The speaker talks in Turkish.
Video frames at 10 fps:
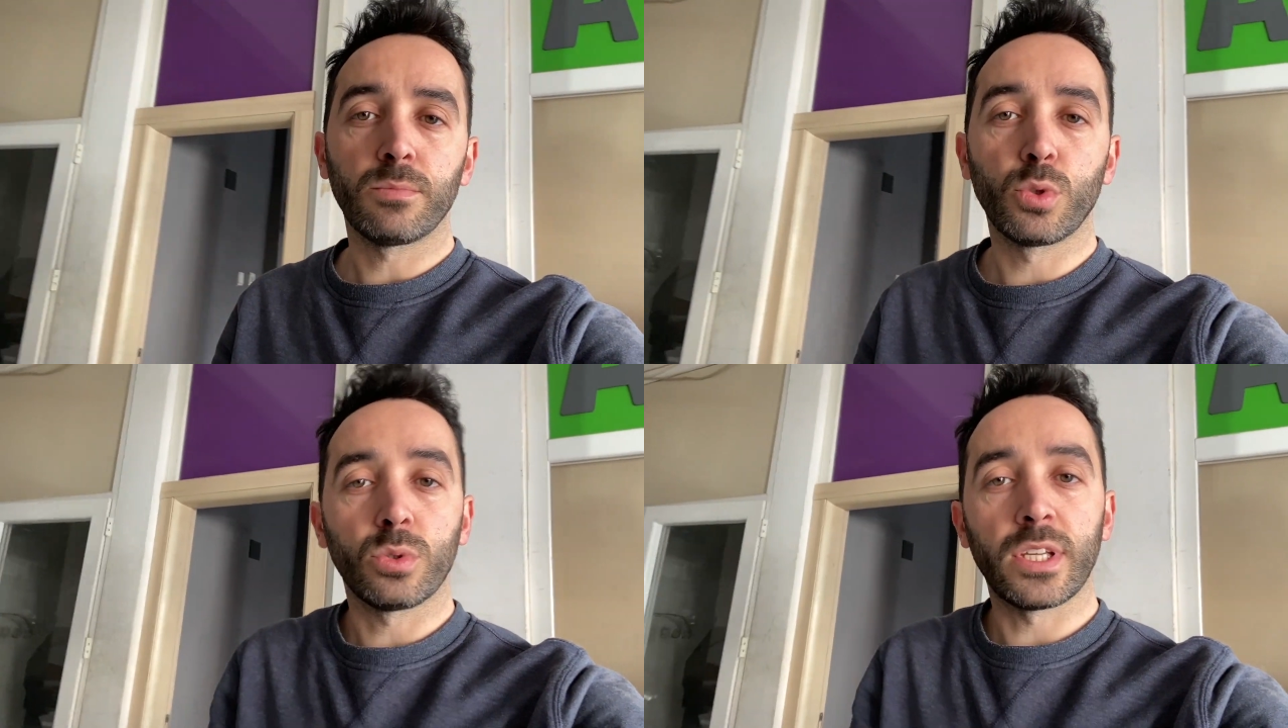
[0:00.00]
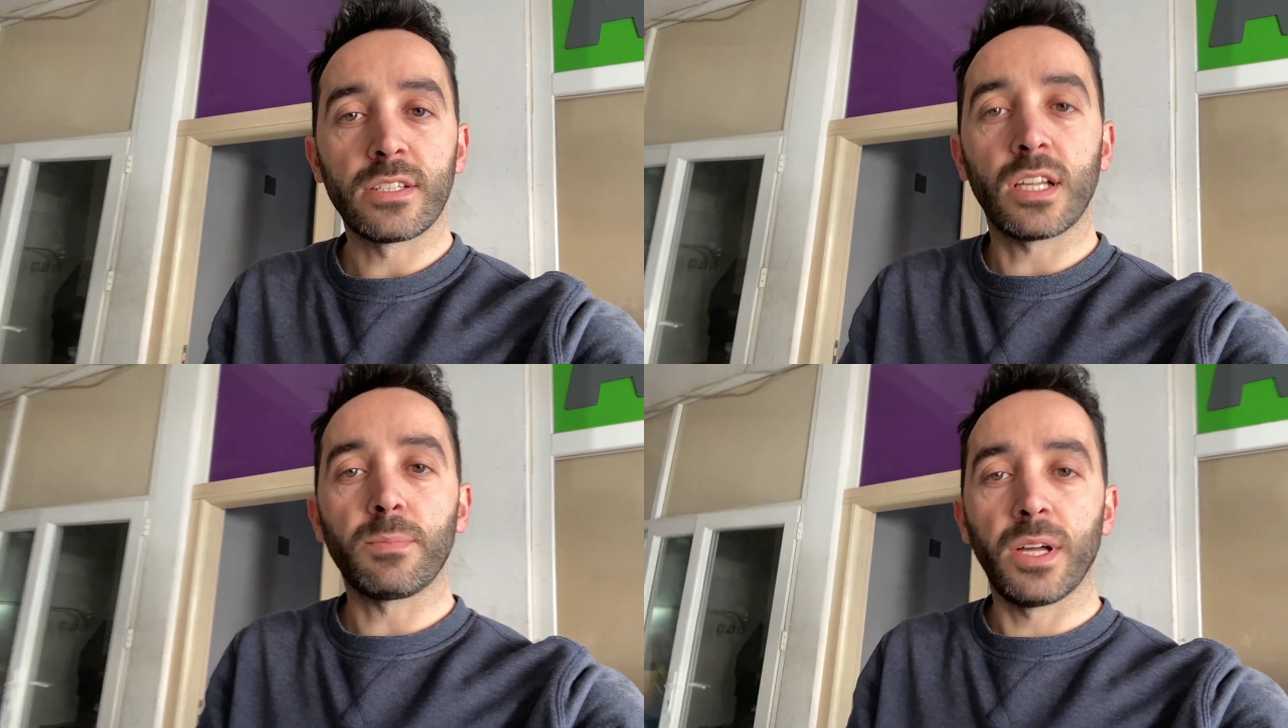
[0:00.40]
bütün
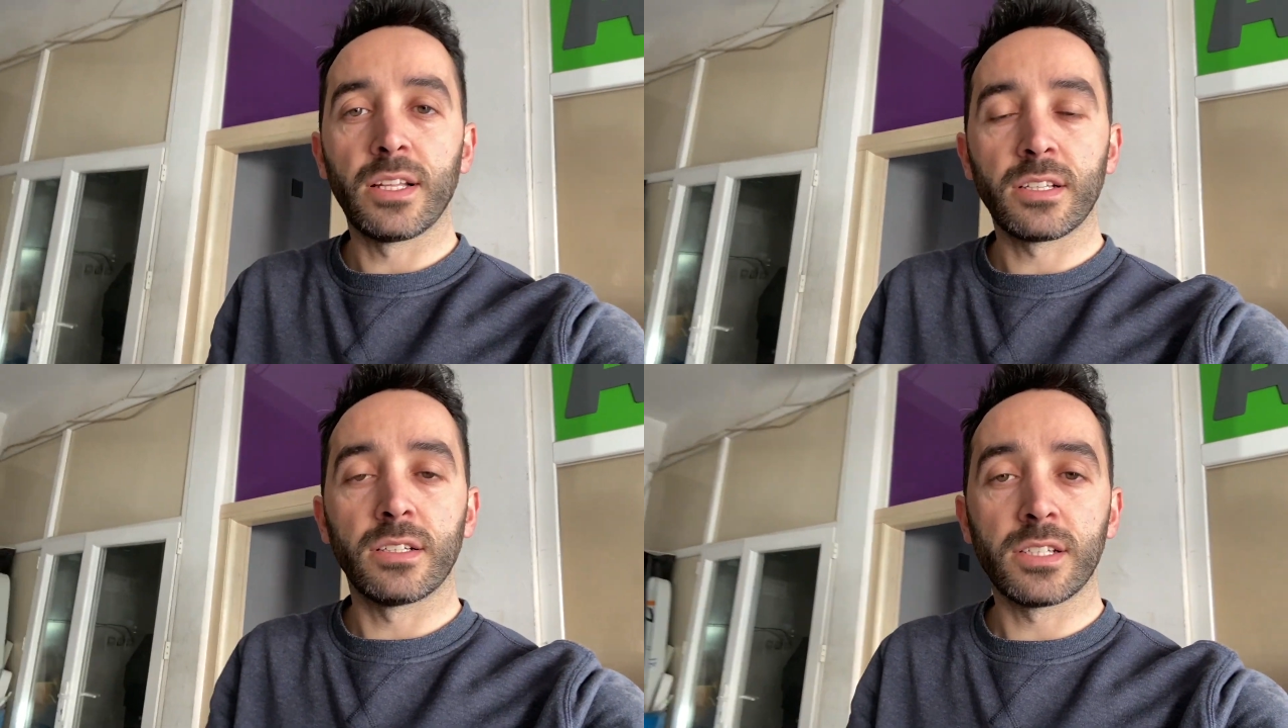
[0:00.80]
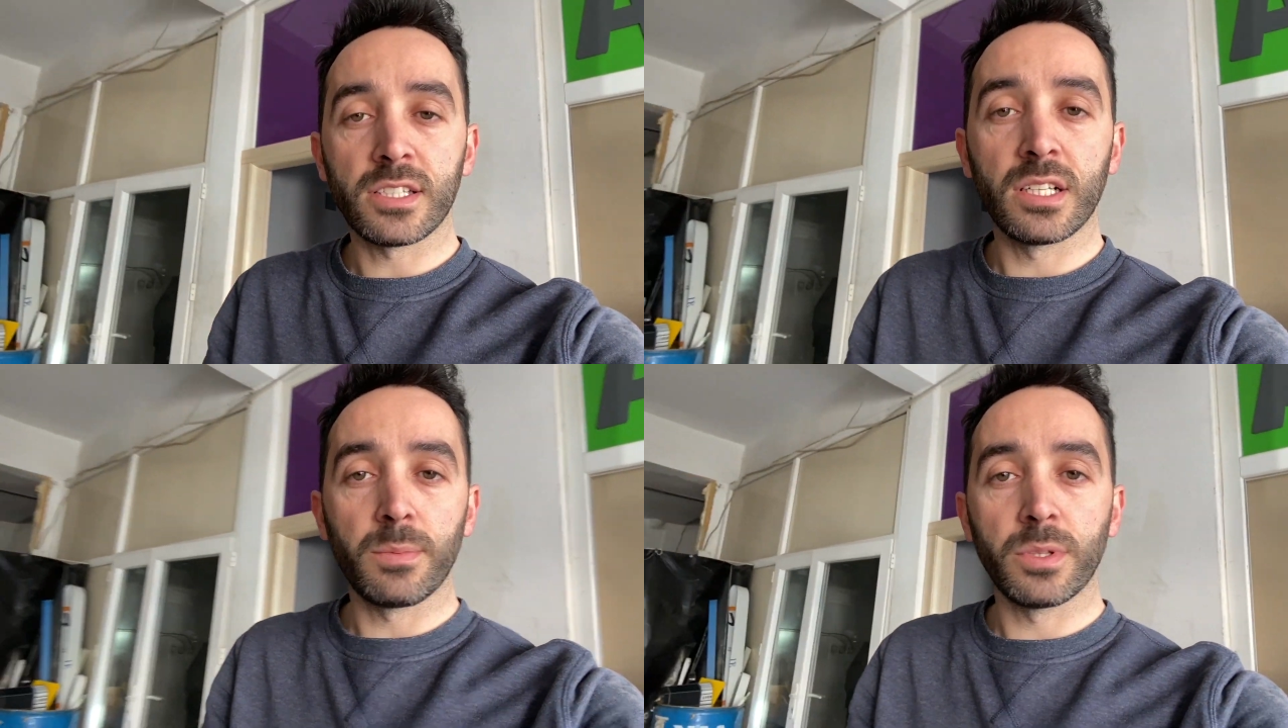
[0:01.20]
tesisat bağlantılarının
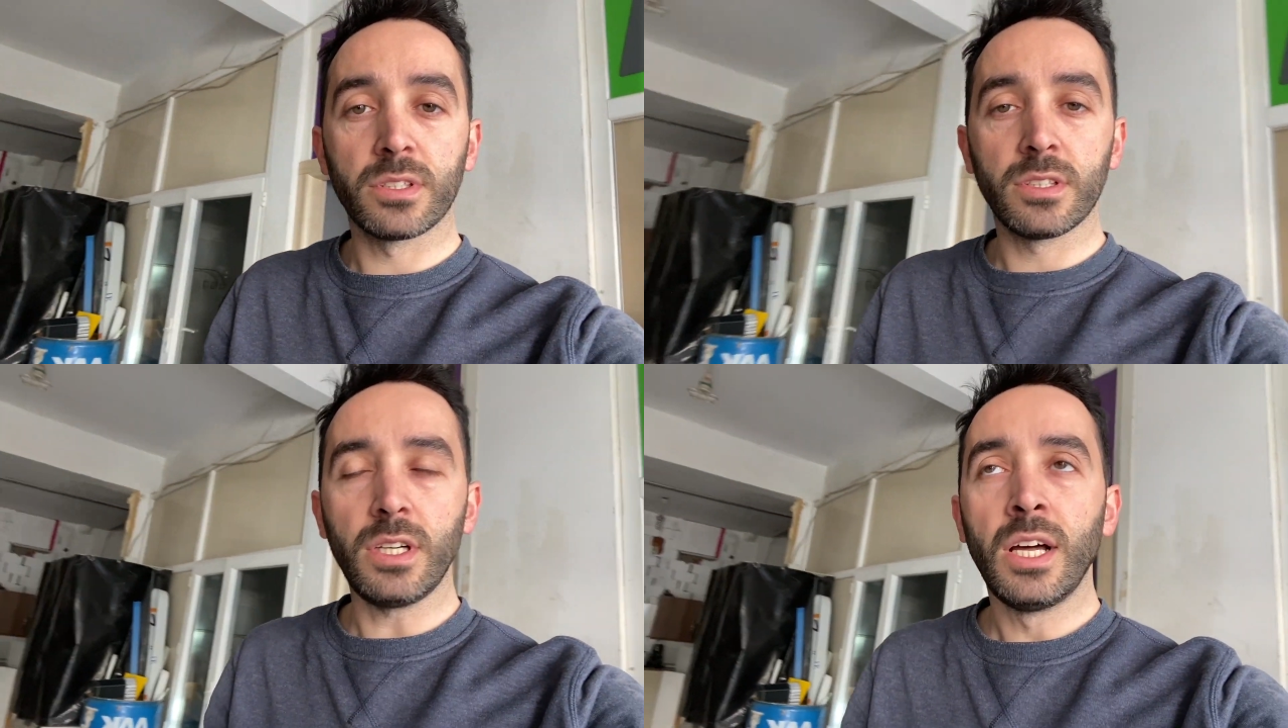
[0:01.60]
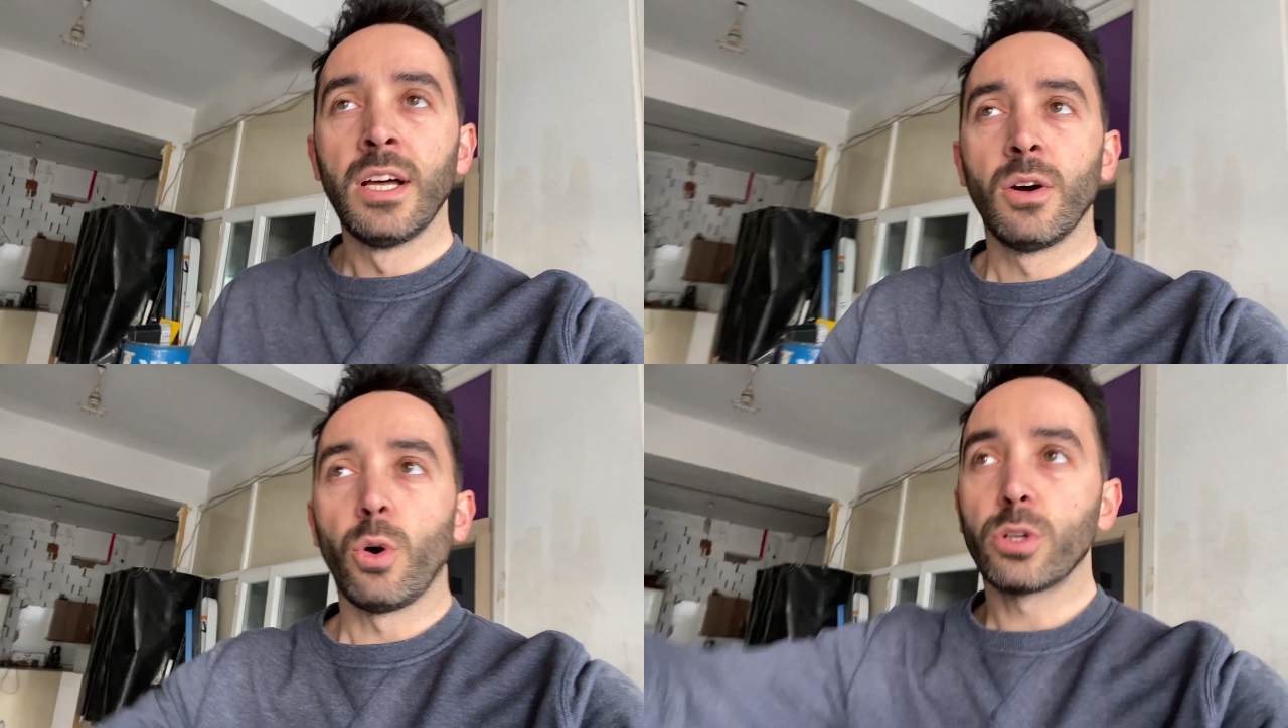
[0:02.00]
nasıl yapıldığını
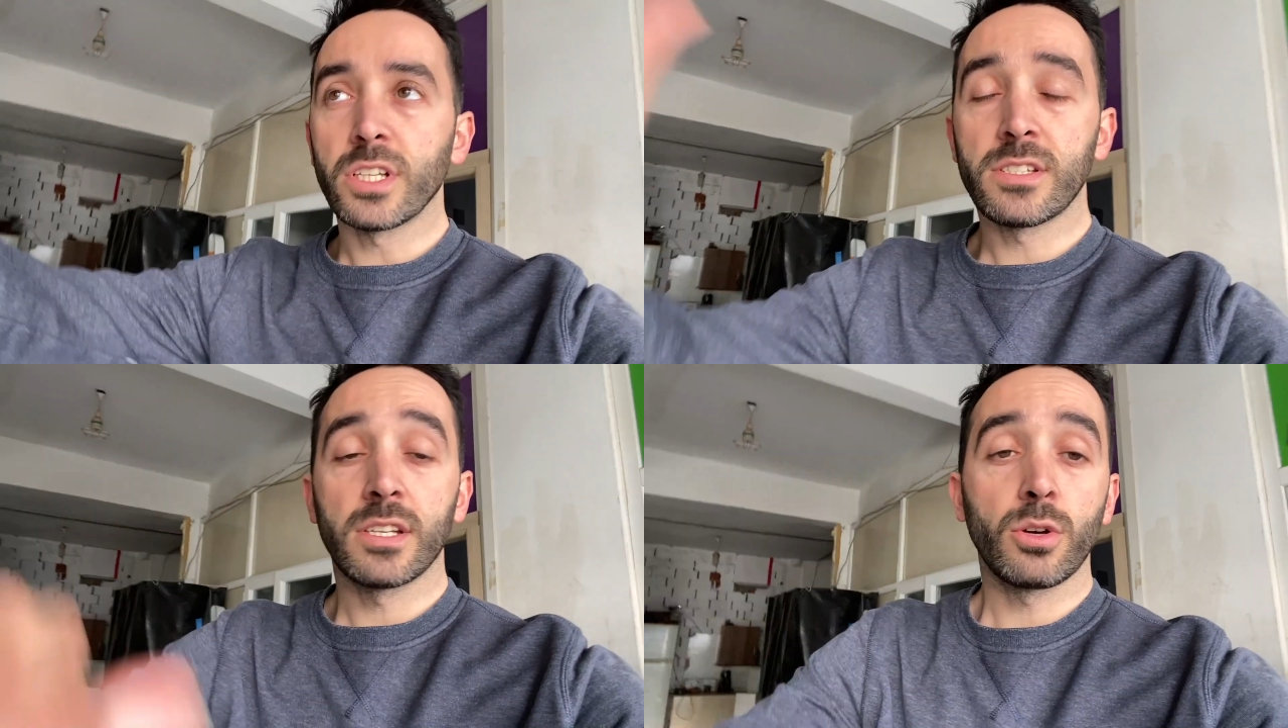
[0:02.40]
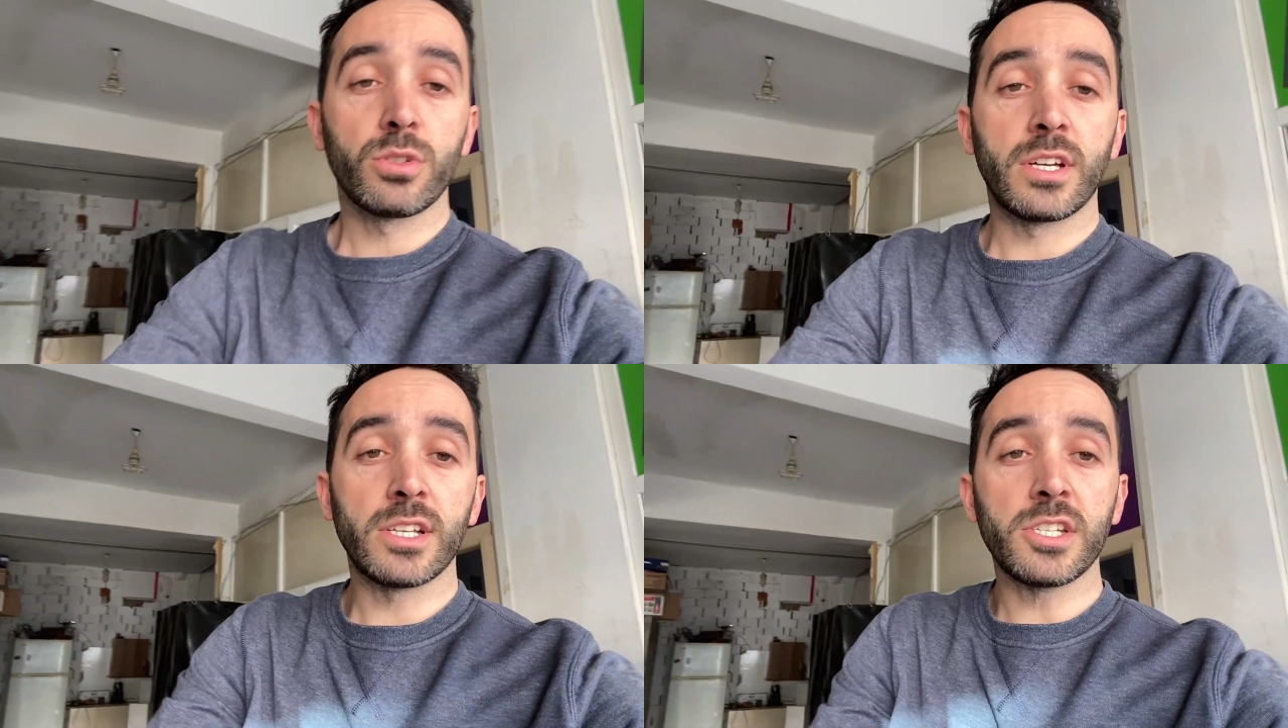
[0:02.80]
orada size
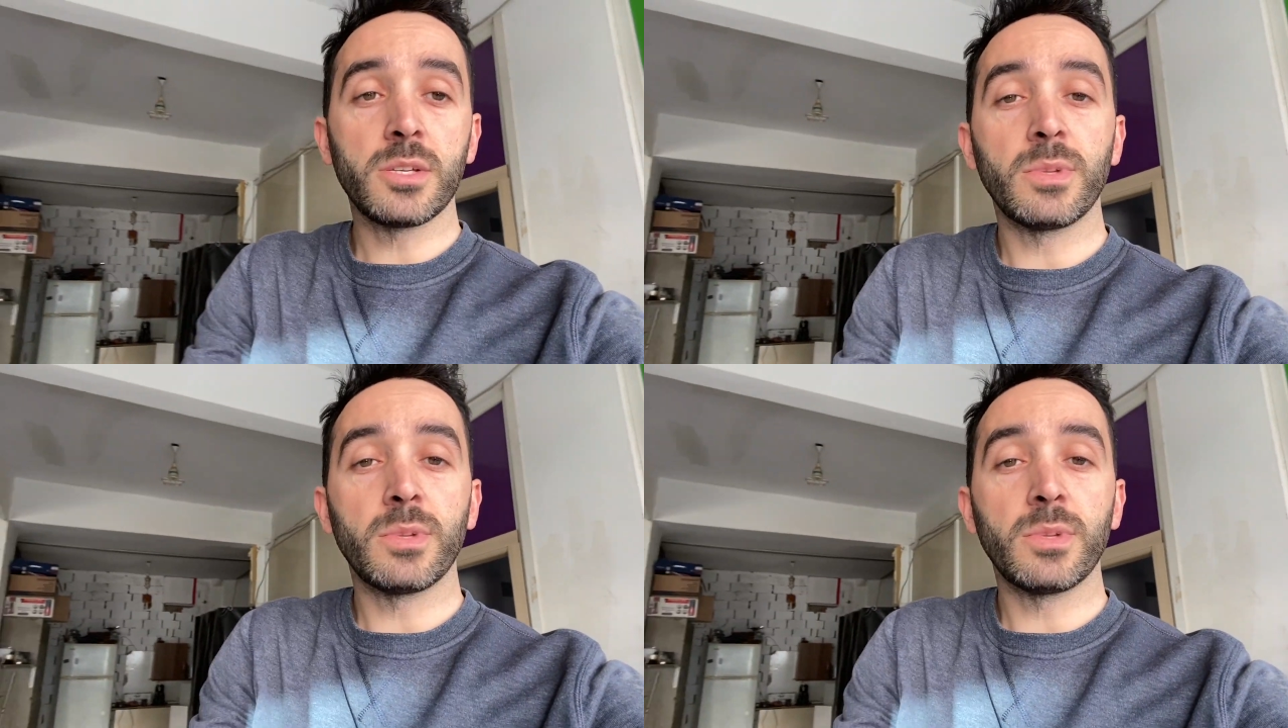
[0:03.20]
göstereceğiz.